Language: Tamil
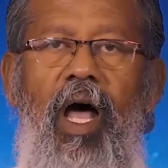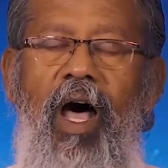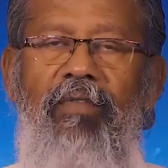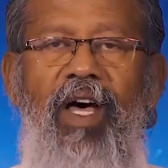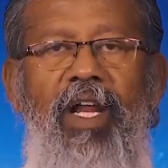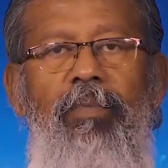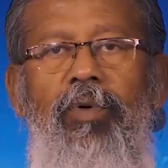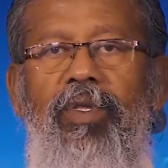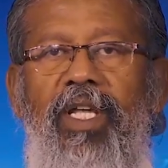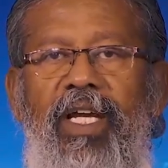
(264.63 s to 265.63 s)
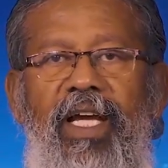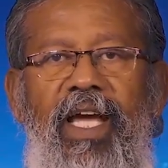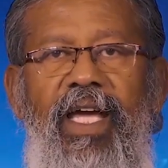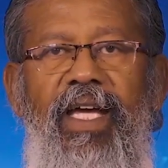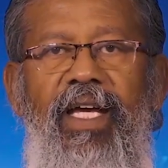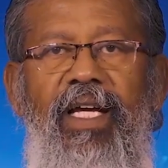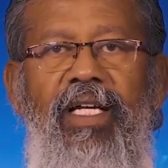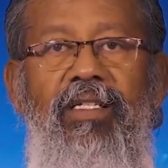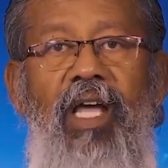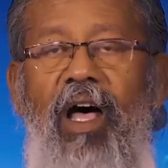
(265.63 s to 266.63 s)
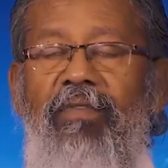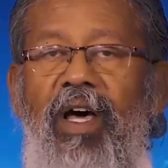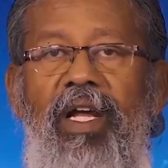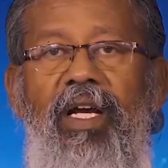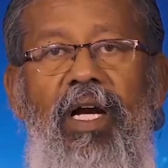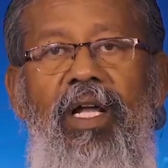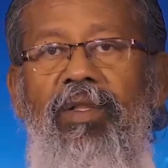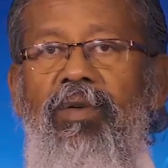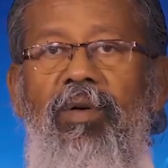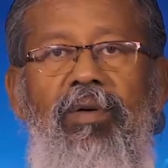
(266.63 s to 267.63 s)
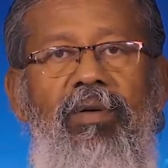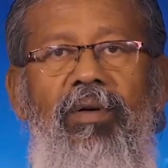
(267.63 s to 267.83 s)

ஆவாரை பூத்திருக்க சாவாரை கண்டதுண்டோ